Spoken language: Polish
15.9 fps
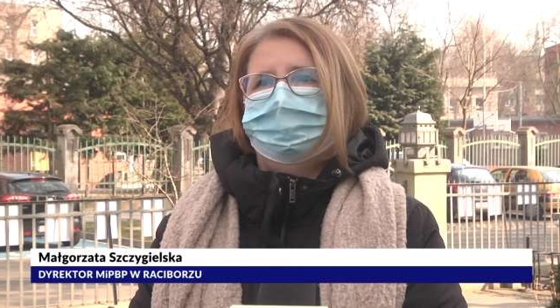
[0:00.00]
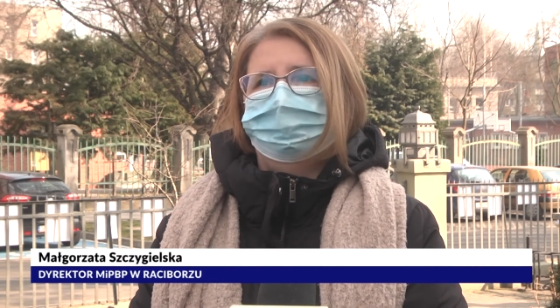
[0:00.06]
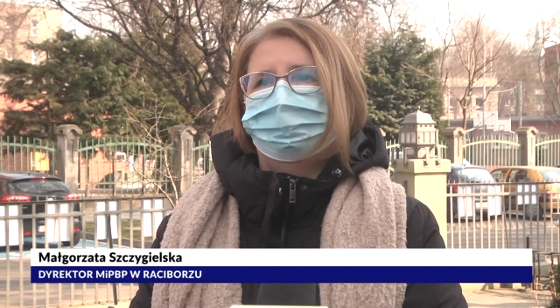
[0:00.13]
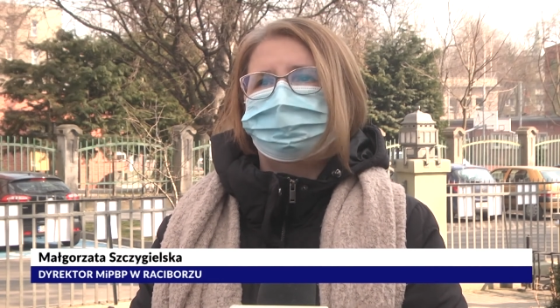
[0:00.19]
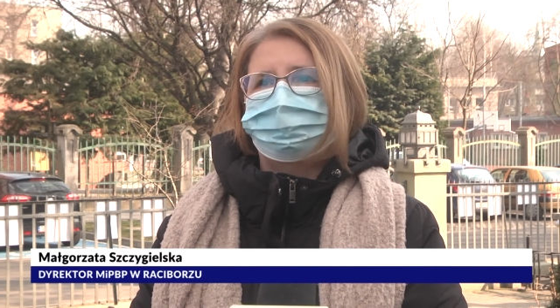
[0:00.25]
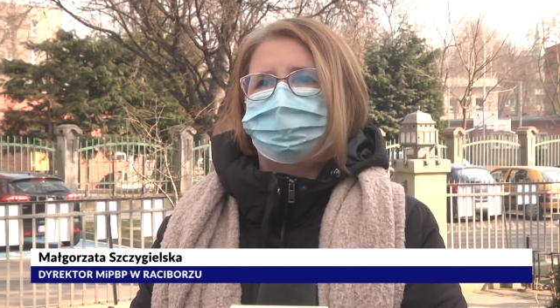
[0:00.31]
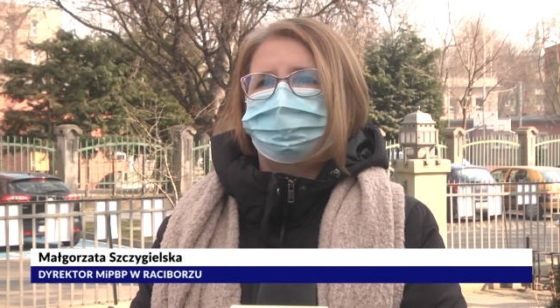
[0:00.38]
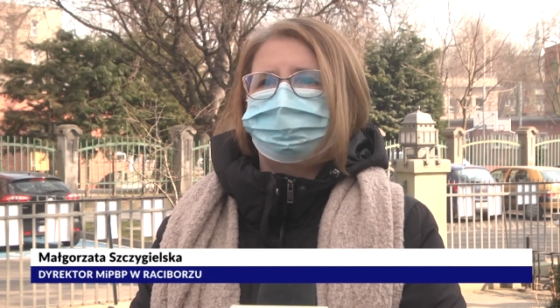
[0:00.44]

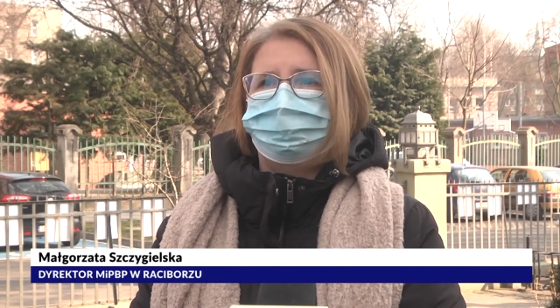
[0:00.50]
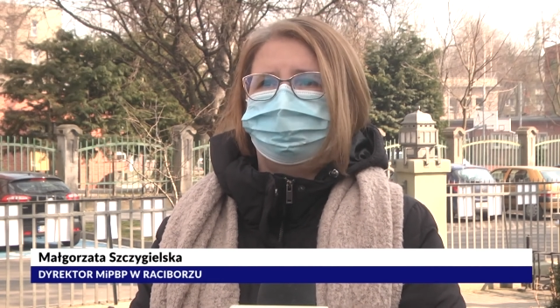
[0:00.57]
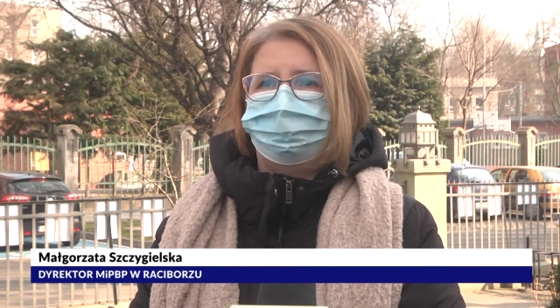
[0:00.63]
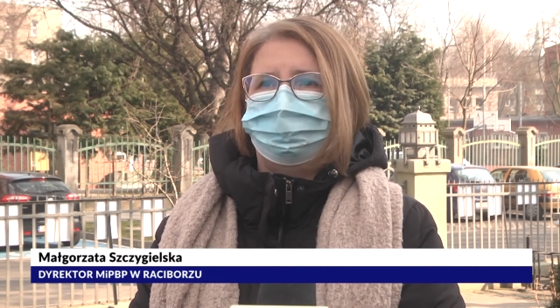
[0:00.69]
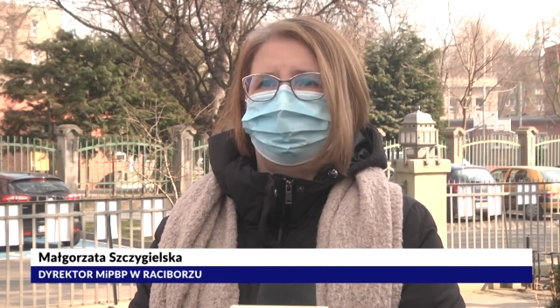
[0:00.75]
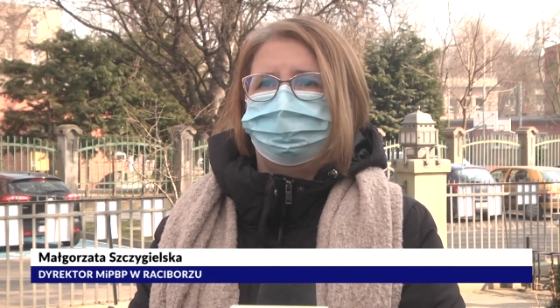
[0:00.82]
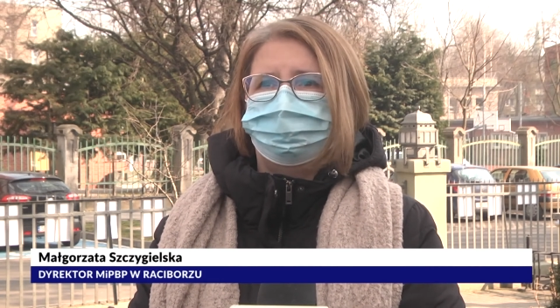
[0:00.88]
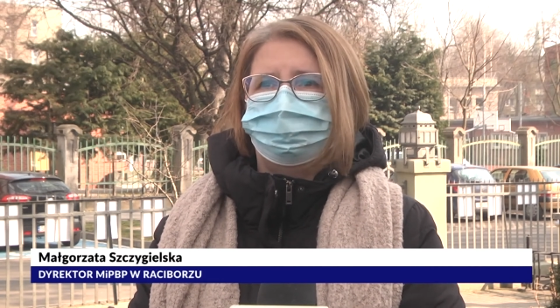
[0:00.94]
można się
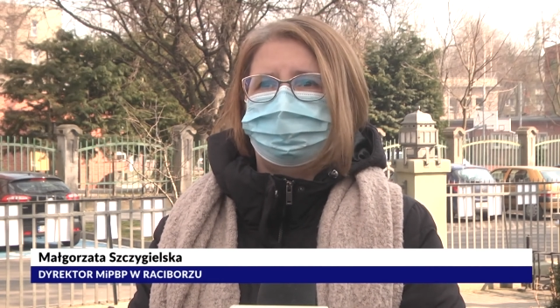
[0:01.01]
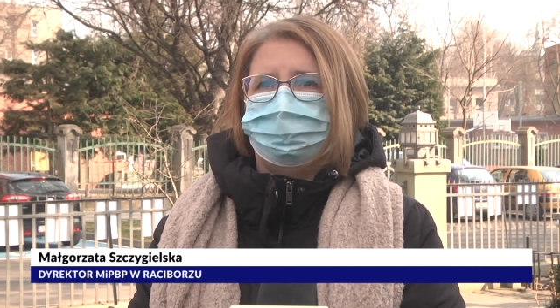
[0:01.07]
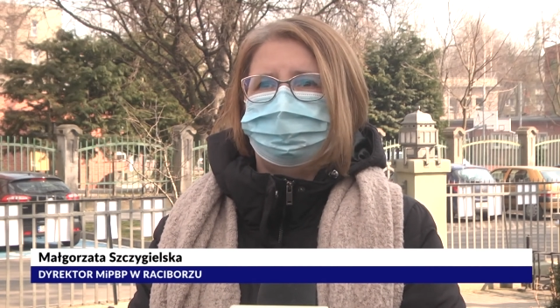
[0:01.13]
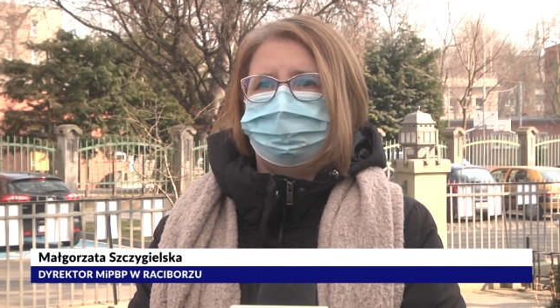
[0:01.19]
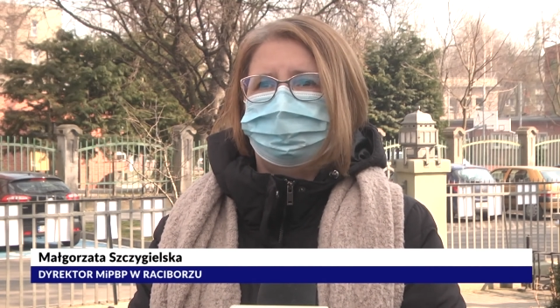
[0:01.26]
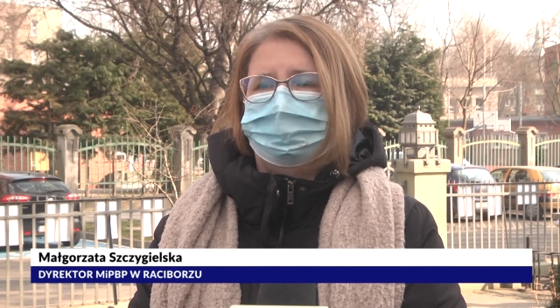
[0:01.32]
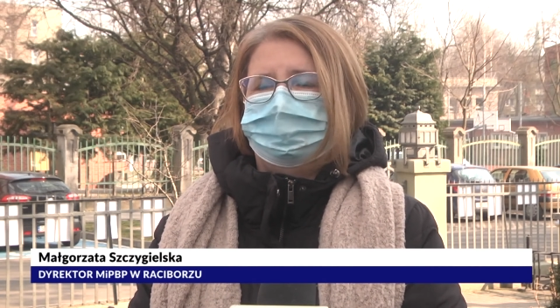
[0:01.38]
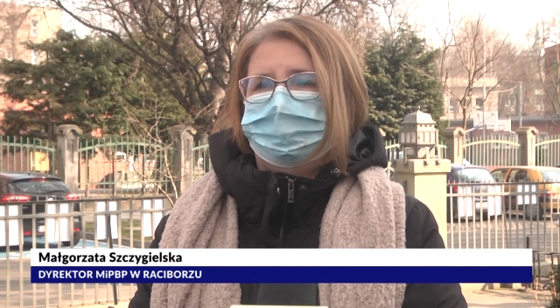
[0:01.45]

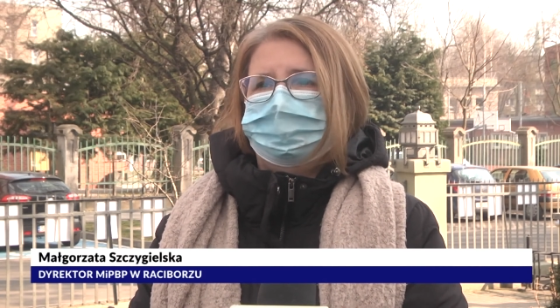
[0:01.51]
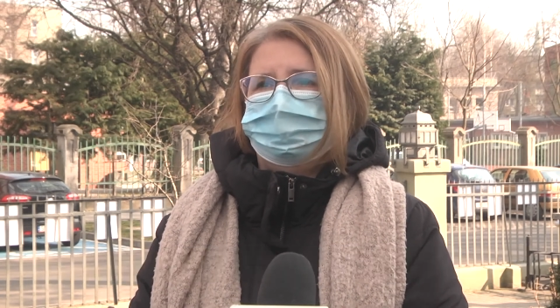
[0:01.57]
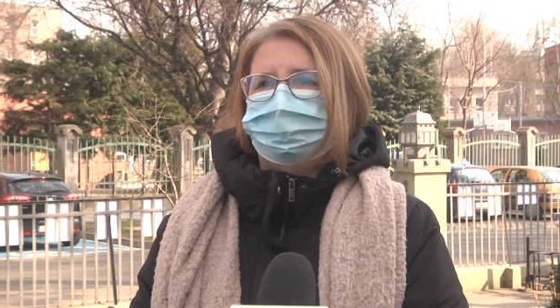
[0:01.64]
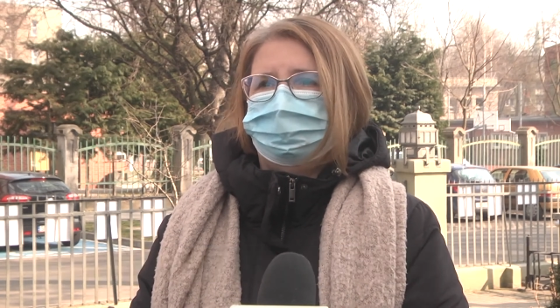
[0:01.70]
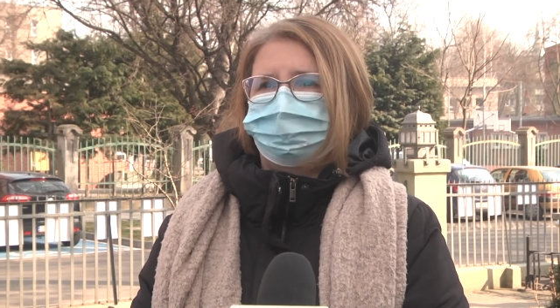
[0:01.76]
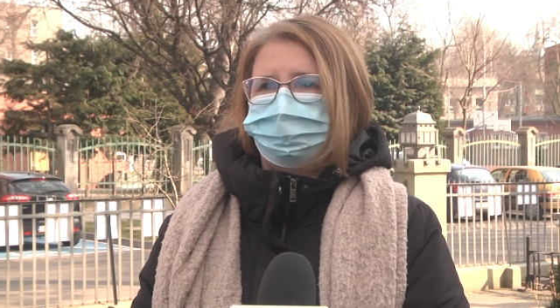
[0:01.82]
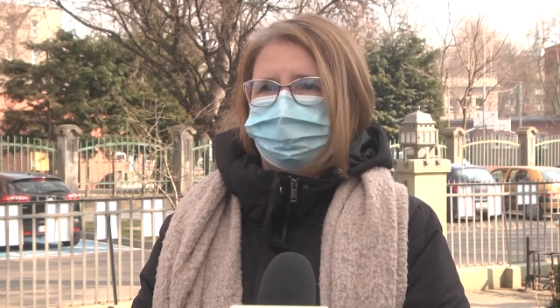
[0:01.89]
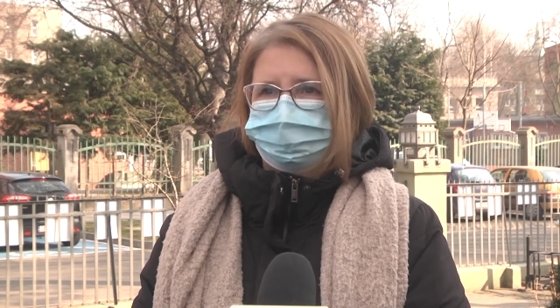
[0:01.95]
poruszać
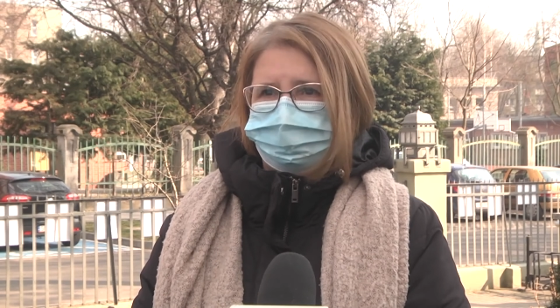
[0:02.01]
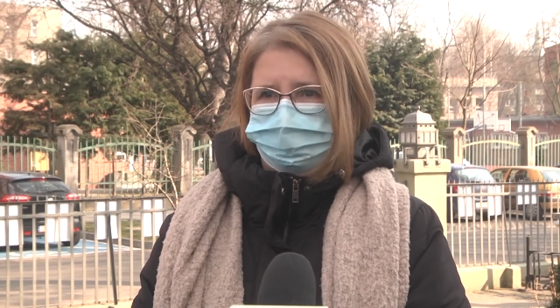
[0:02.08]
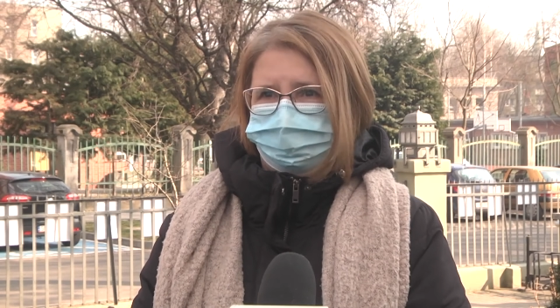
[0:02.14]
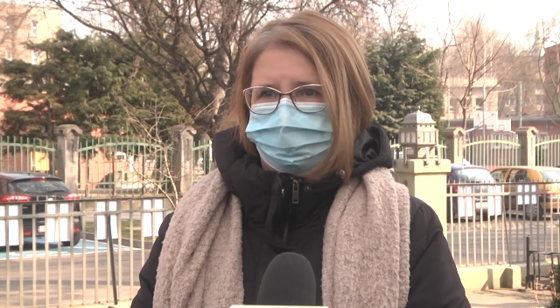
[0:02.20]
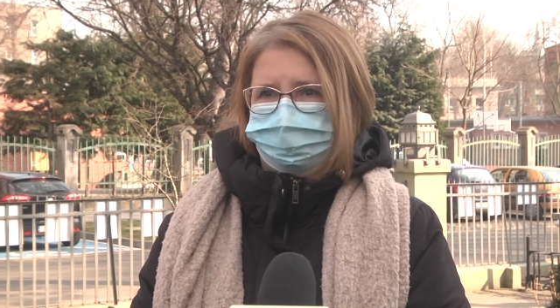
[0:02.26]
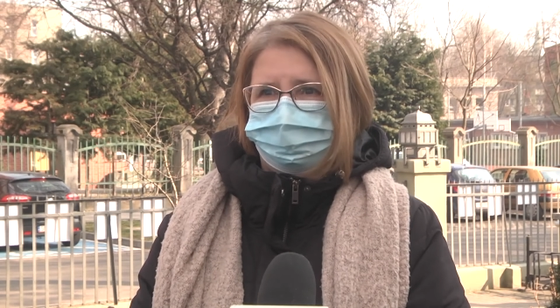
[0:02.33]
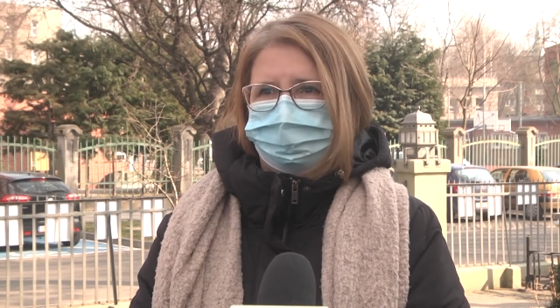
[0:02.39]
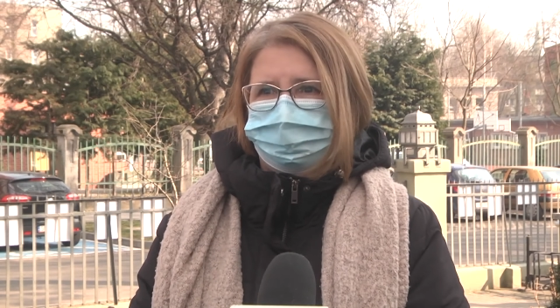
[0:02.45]

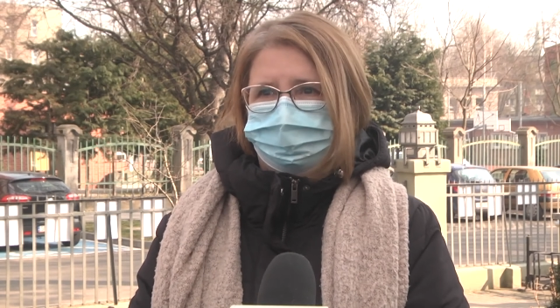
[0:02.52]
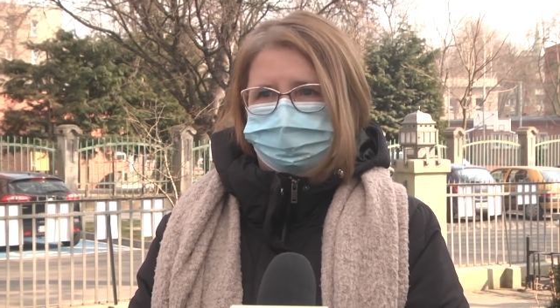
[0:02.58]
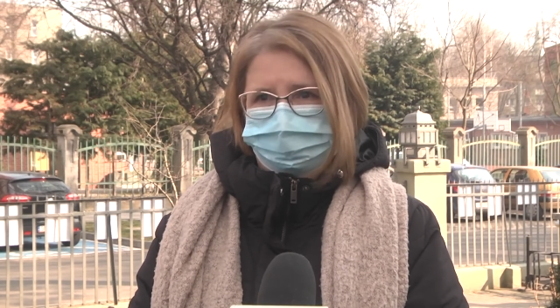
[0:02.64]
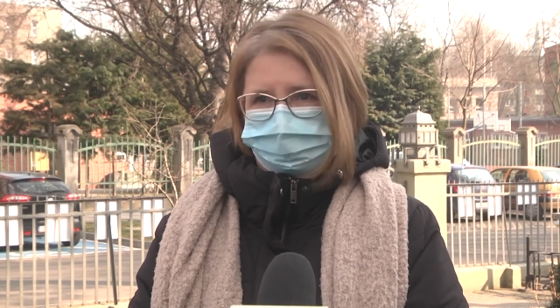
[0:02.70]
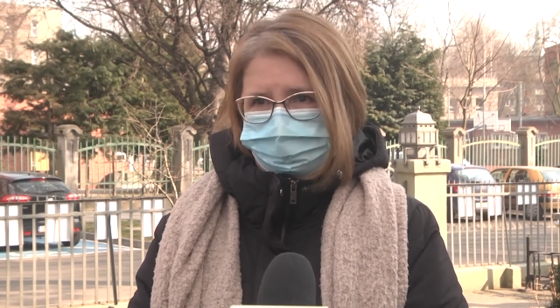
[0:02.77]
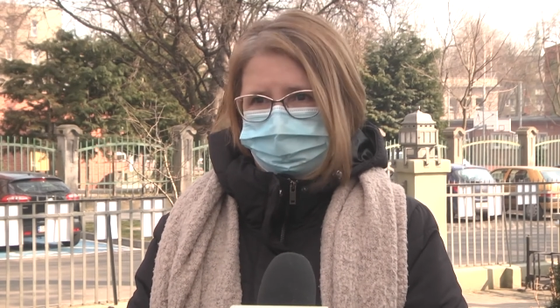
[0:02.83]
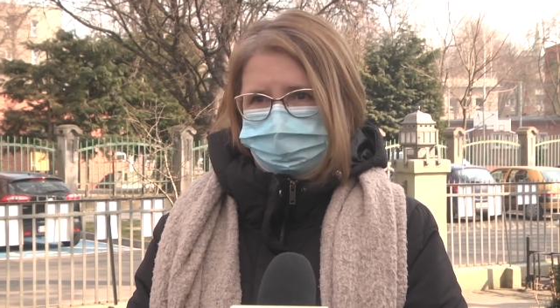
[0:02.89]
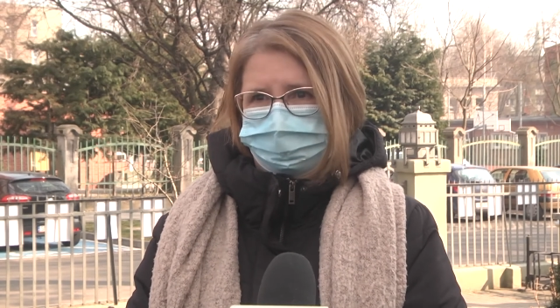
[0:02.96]
tabulatorem
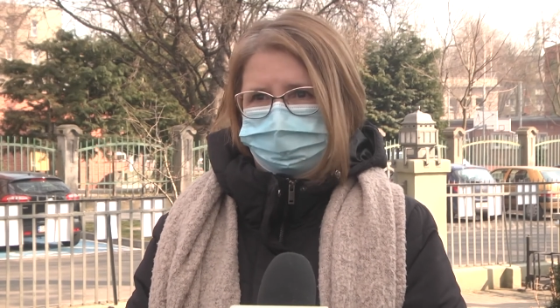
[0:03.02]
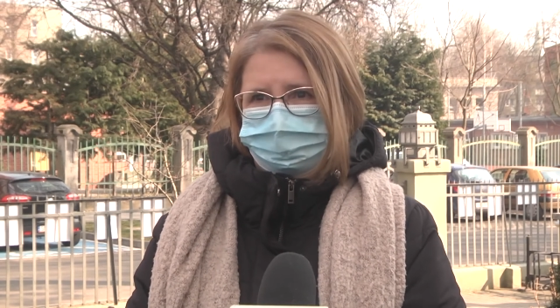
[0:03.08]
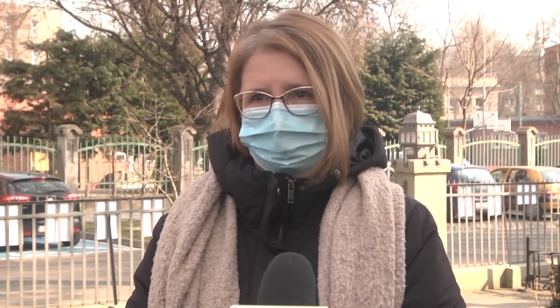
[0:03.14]
po